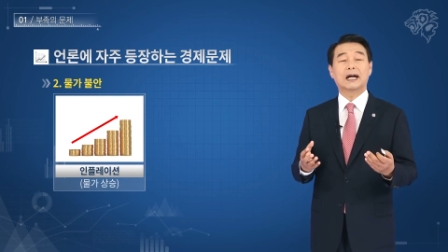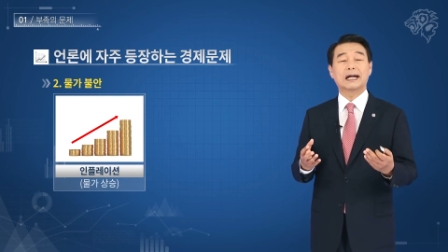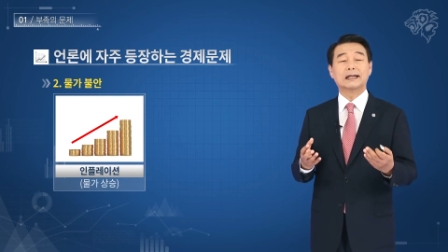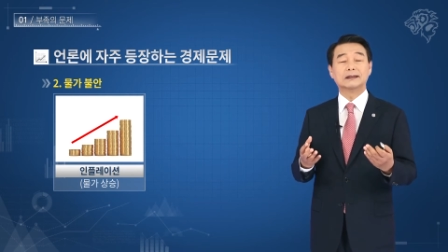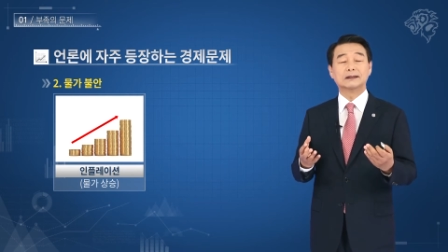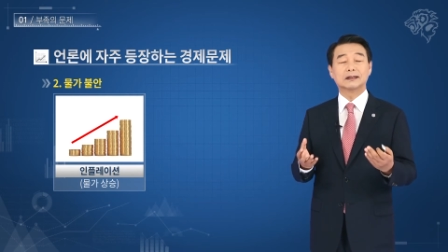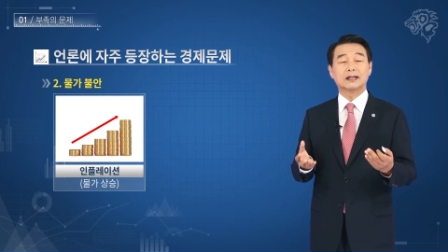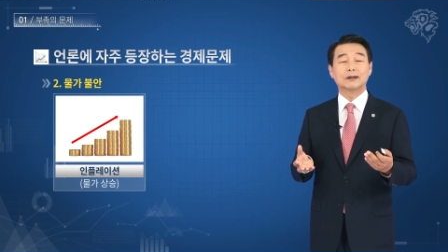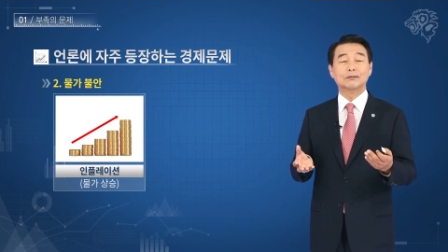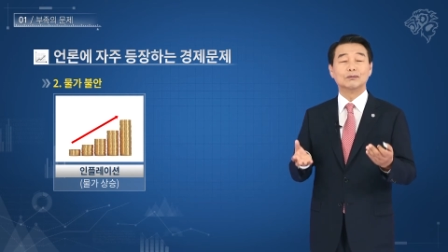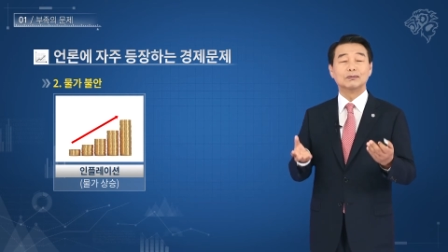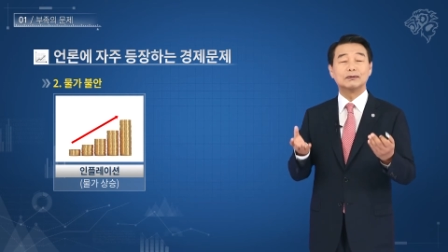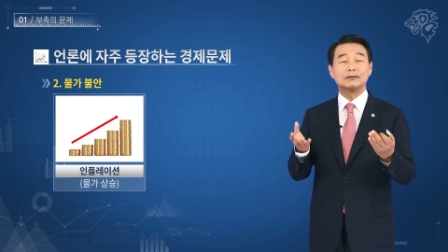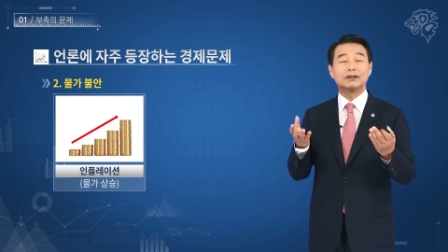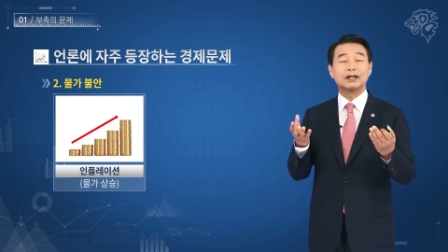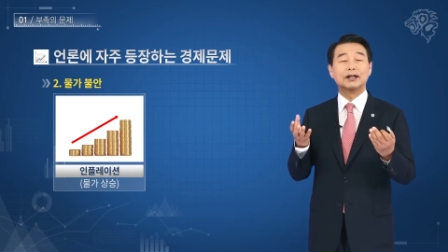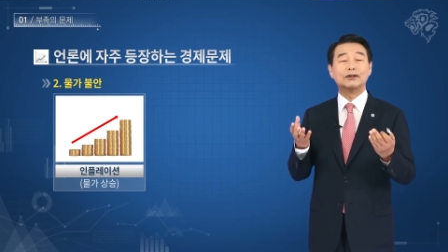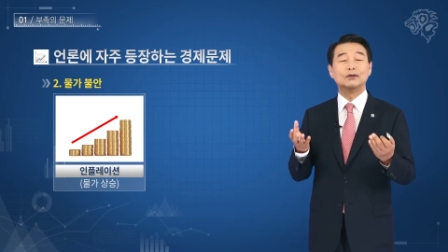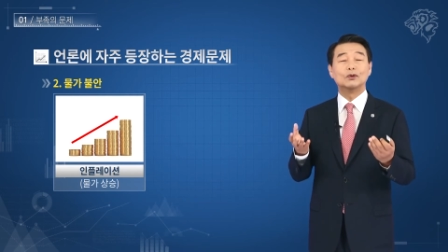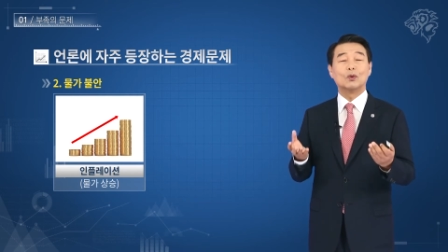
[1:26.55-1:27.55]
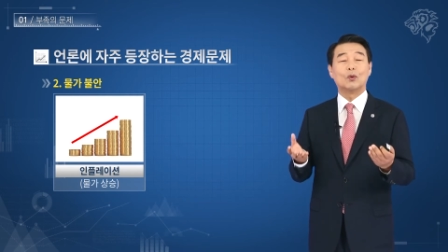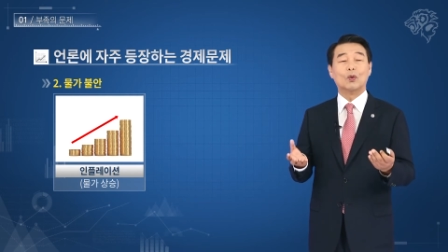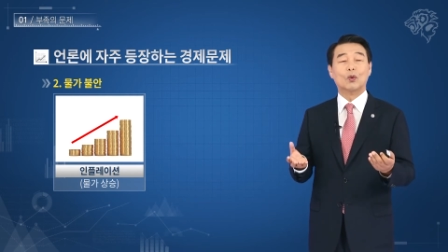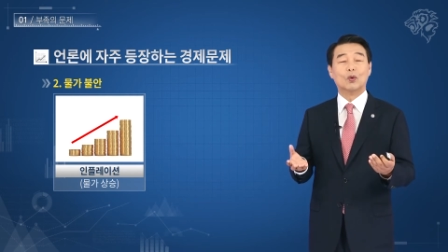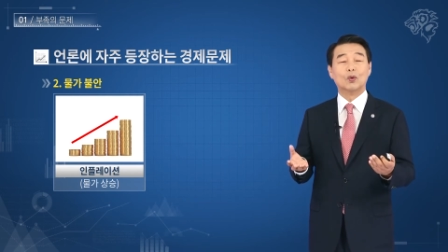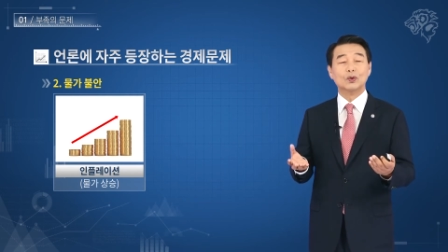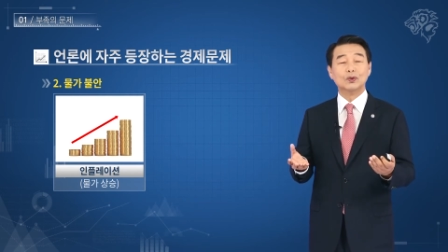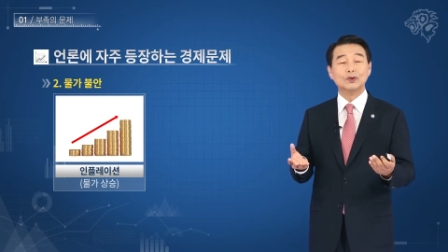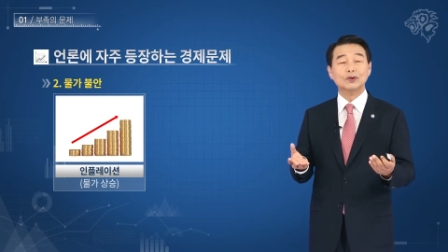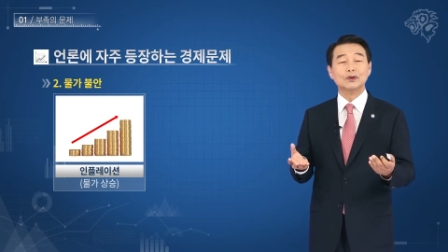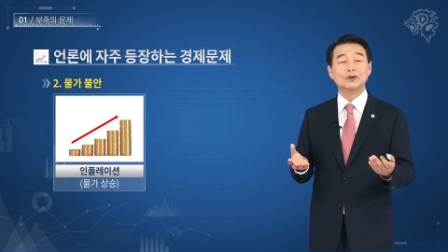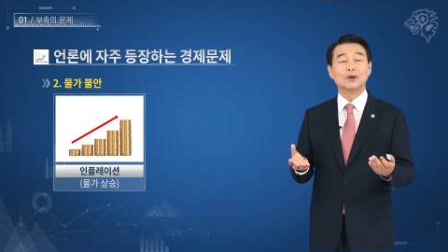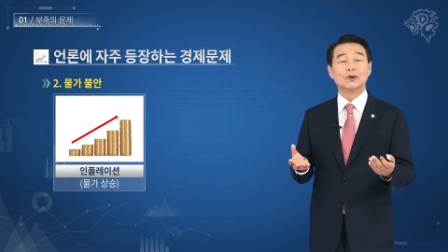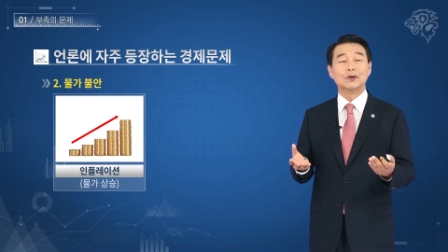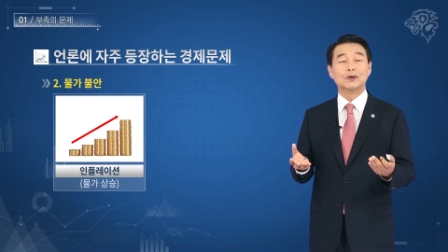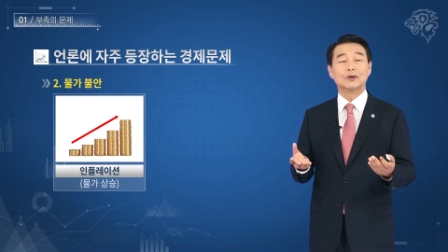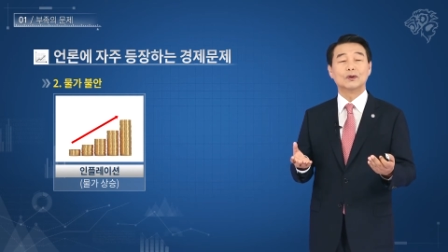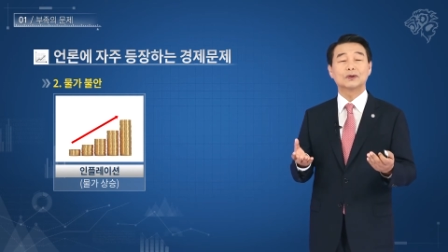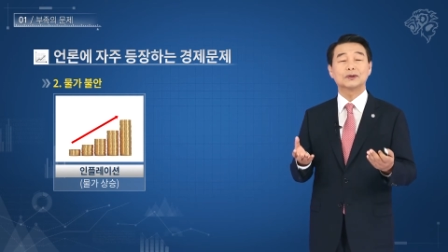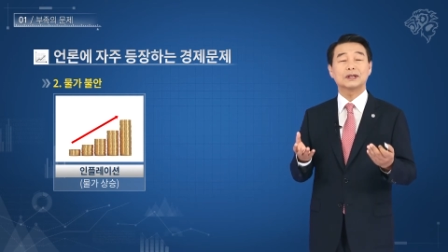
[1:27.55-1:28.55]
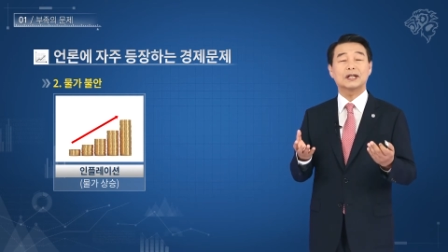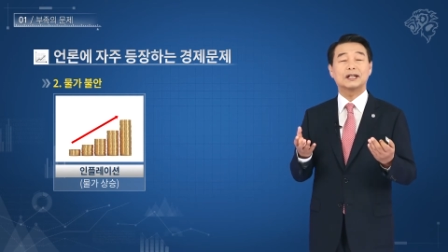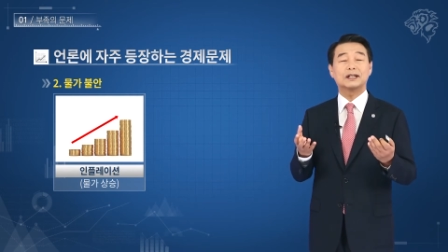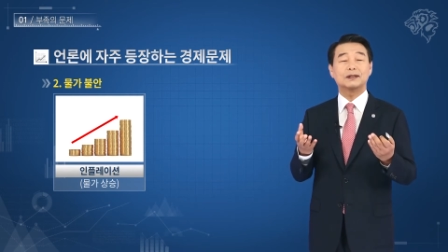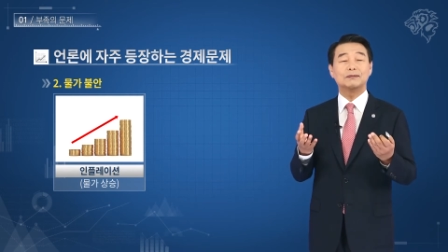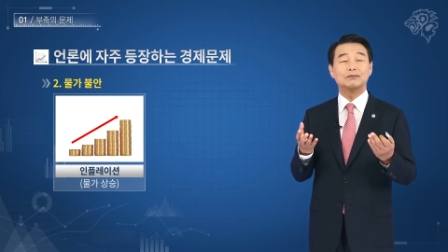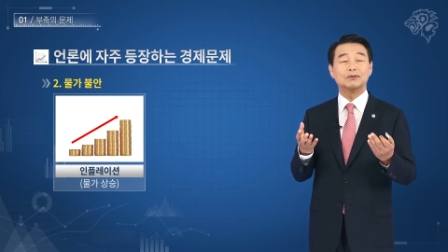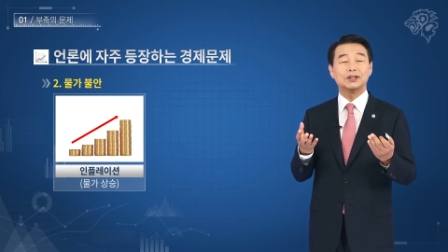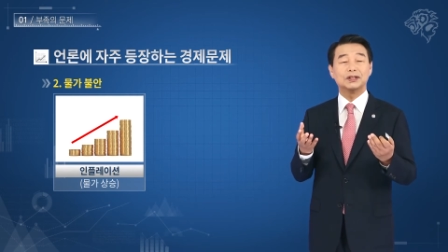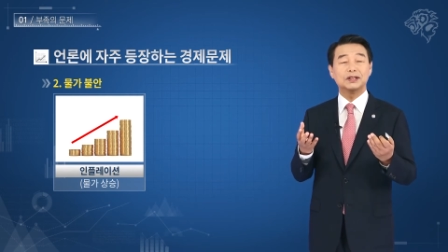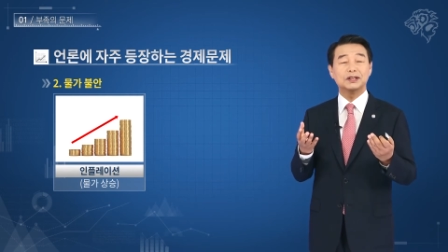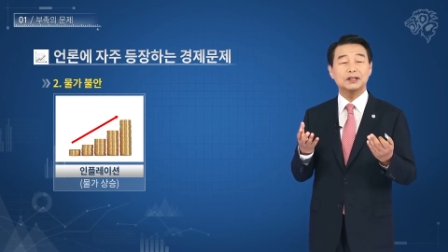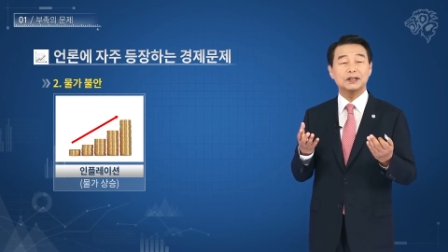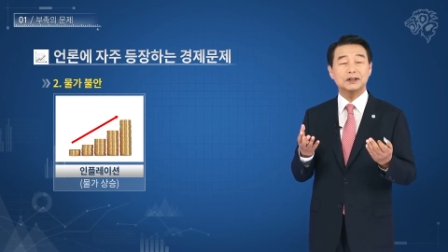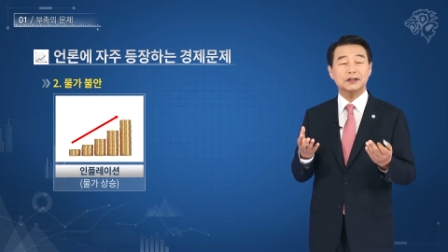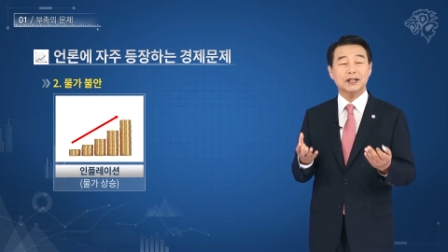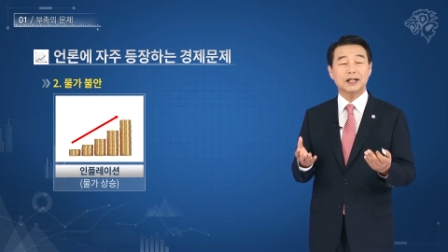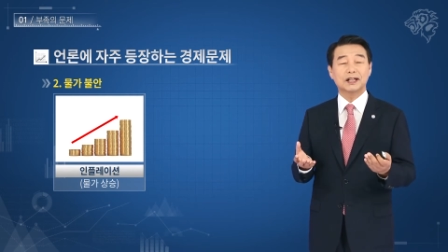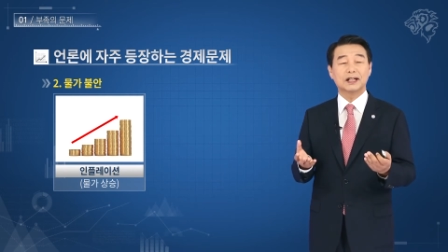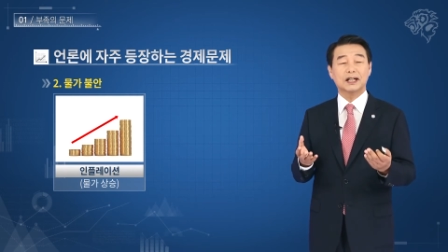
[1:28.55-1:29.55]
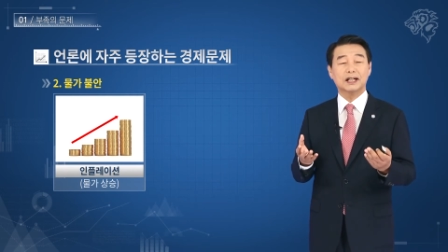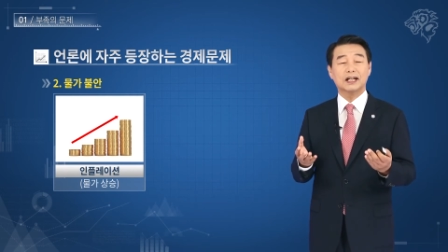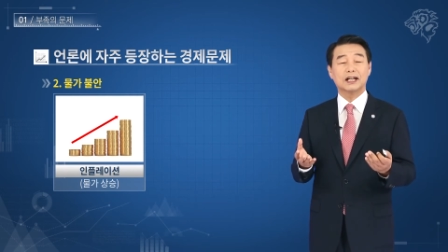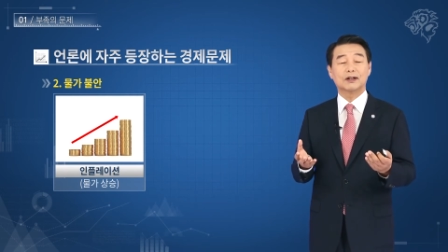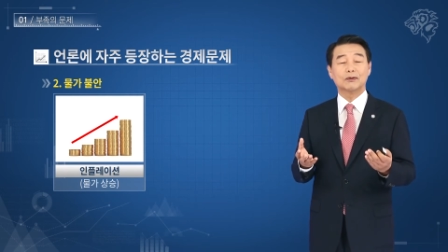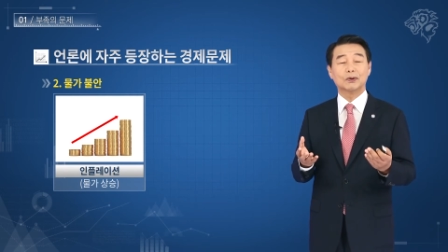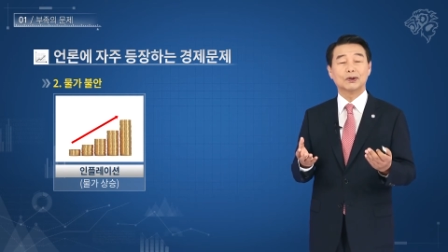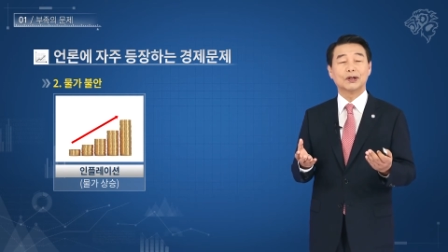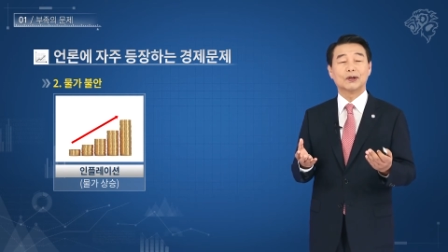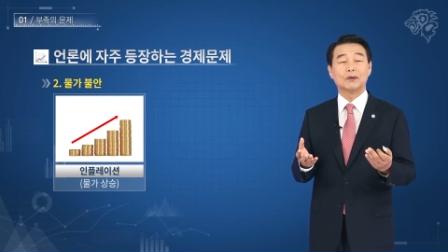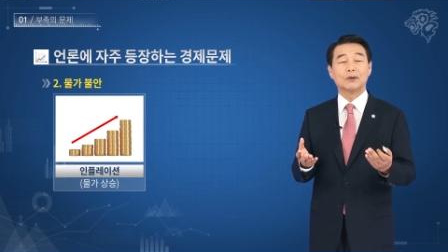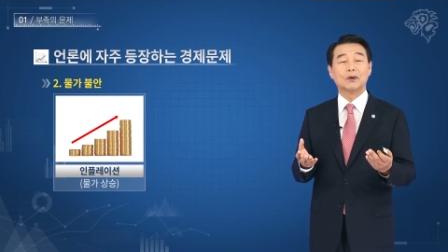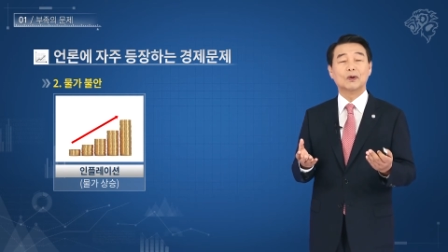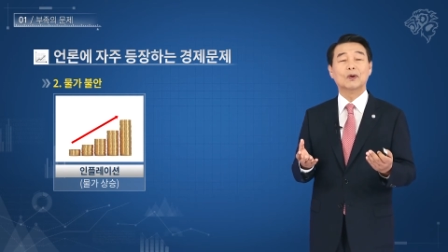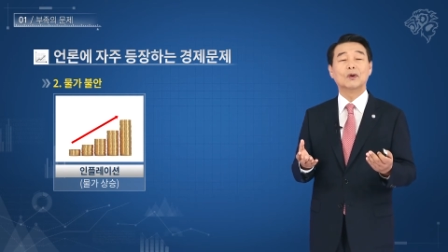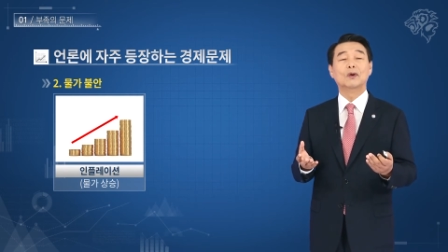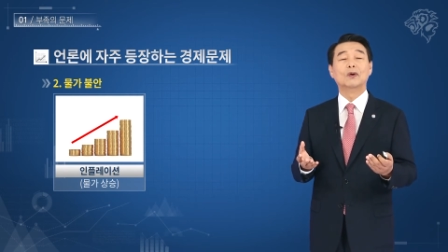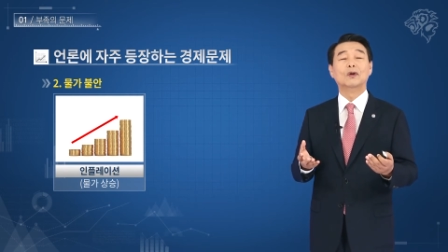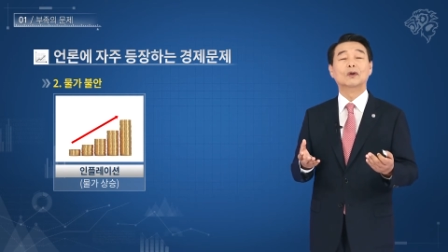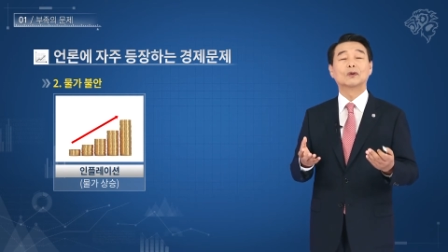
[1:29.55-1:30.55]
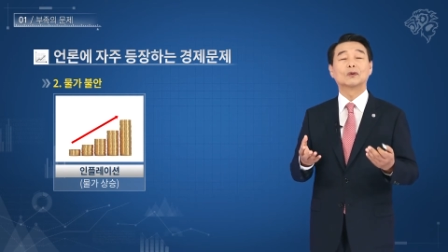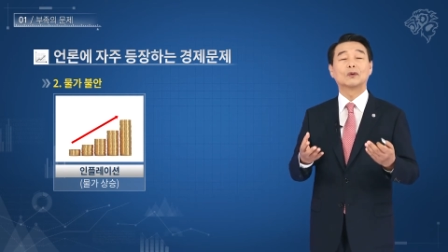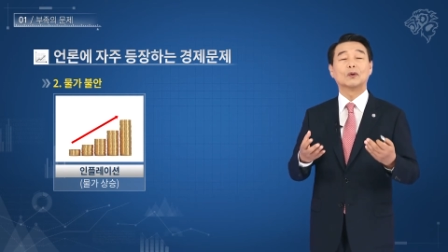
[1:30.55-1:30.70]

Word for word: 항상 물가는 오르는 걸로 사람들이 생각하고 있고